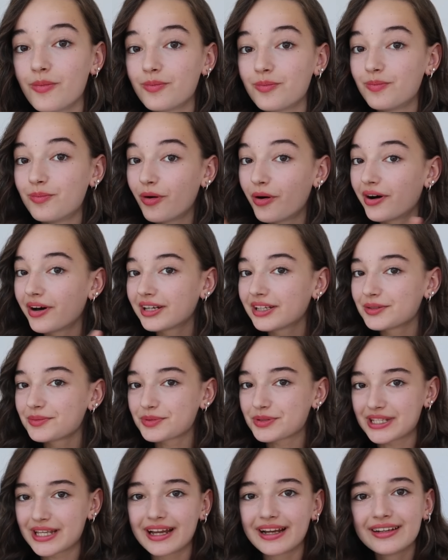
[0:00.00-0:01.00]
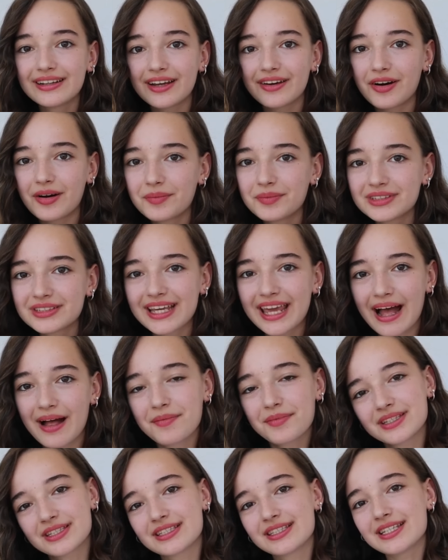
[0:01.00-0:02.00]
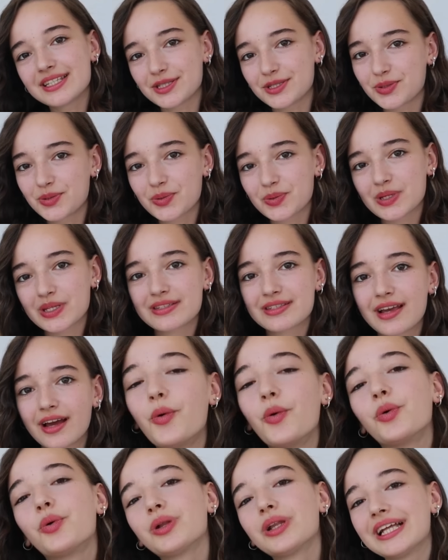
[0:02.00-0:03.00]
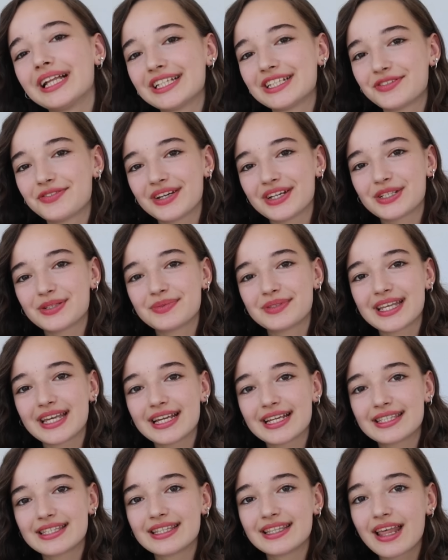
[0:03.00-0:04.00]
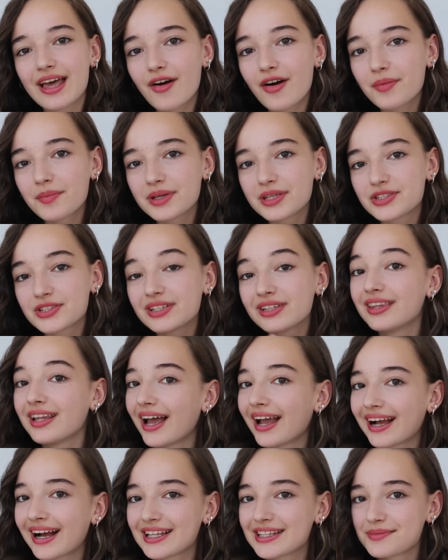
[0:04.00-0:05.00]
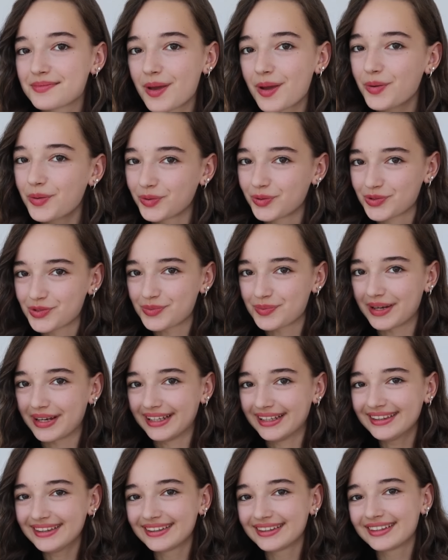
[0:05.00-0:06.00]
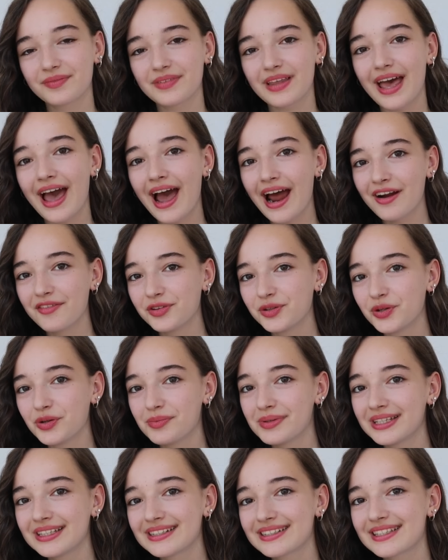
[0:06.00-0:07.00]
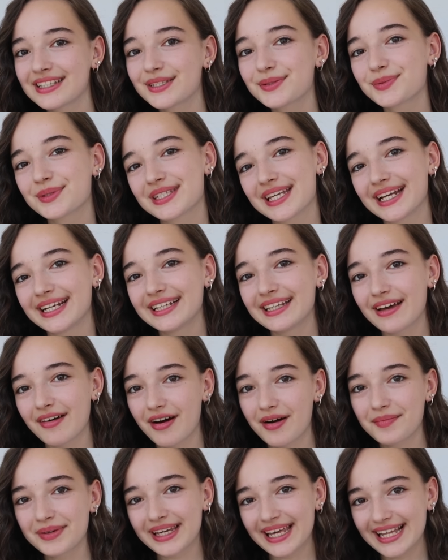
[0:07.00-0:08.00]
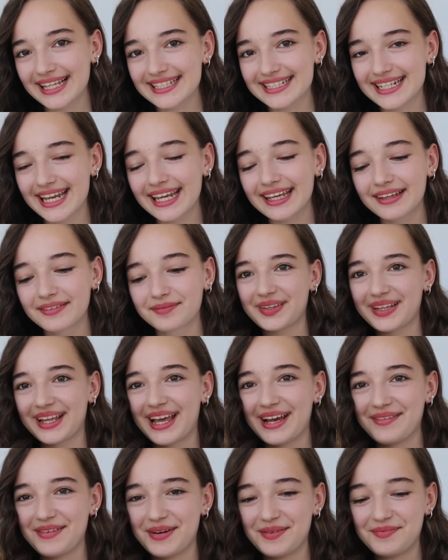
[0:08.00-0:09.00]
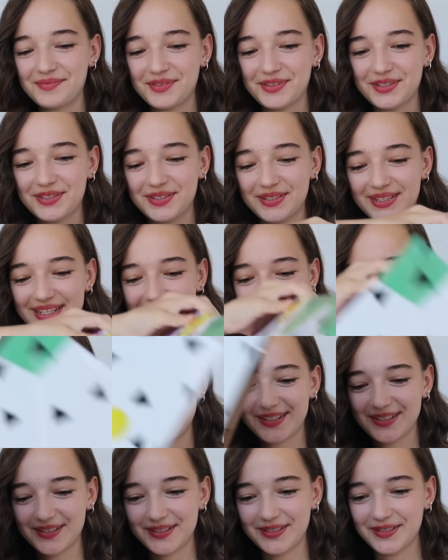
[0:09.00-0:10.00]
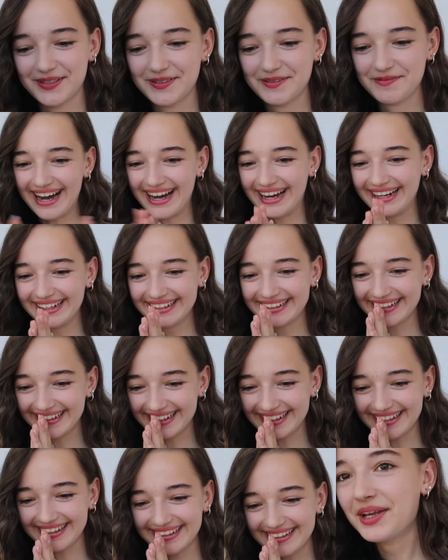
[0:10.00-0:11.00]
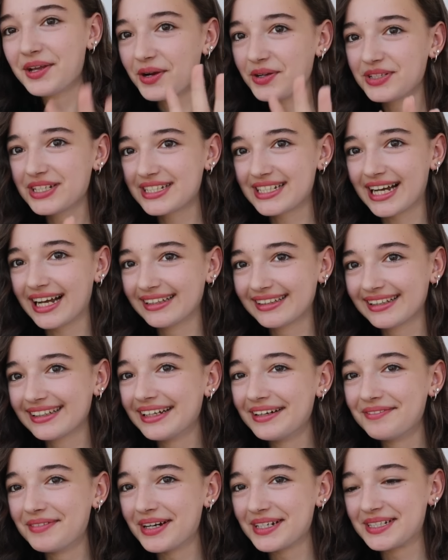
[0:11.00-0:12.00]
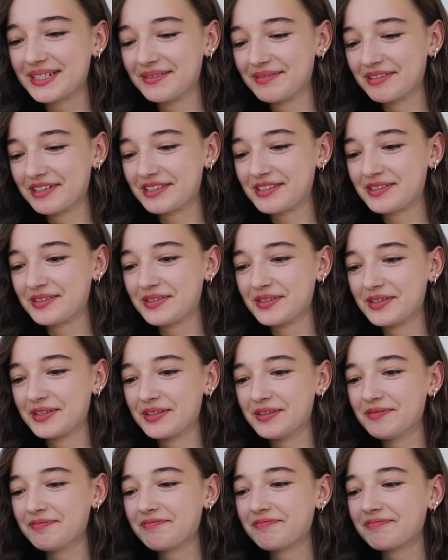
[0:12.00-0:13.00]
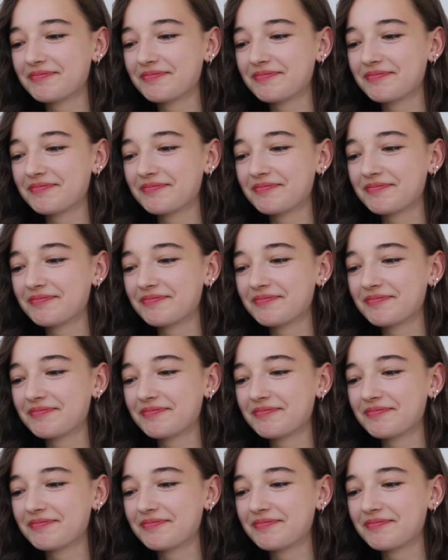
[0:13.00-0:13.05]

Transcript: Bu arada bu serinin devamının gelmesini istiyorsanız okul alışverişim serisinin devamı için like atmayı unutmayın. Eğer videoyu beğenirseniz bu serinin devamı gelecek. Hemen bu kutuyu da açıyorum. Harika. İlk önce çantadan başlamak istiyorum.